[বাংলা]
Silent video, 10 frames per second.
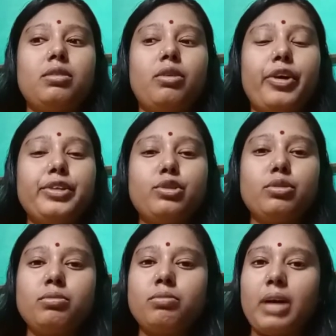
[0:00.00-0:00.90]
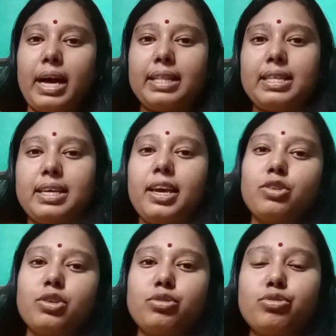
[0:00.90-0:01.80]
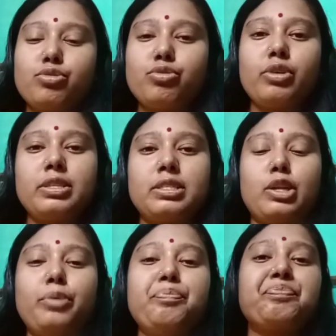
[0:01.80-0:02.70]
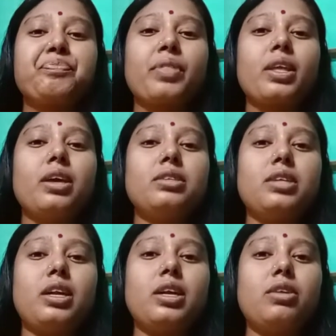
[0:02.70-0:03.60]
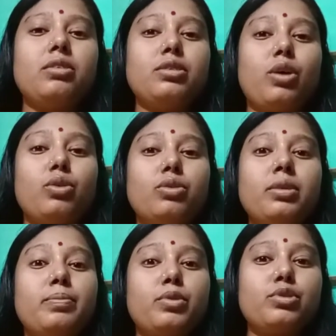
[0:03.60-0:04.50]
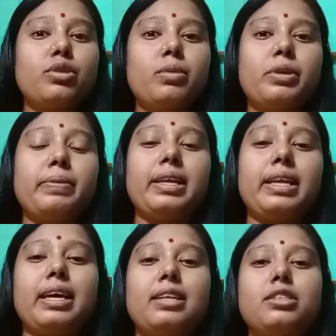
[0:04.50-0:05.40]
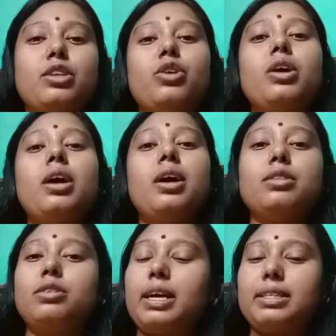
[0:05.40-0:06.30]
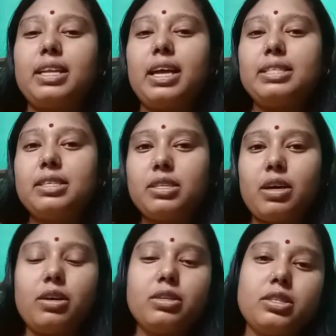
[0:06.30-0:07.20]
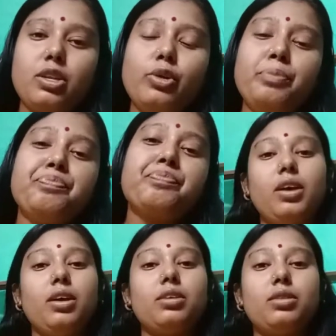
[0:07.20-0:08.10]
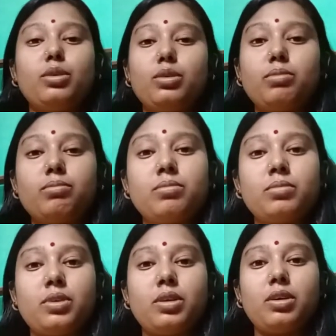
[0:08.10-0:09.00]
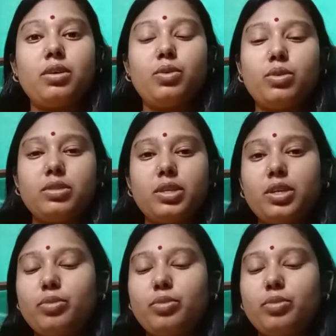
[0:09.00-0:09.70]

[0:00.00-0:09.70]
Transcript: হয়তো আগে থেকে একটু একটু শুরু হয়েছিল যার কারণে তখন না প্রচণ্ড পরিমাণ লেগে গেছিলো তো ডাক্তারের কাছে যাওয়া হয়েছিল তো ওর যেহেতু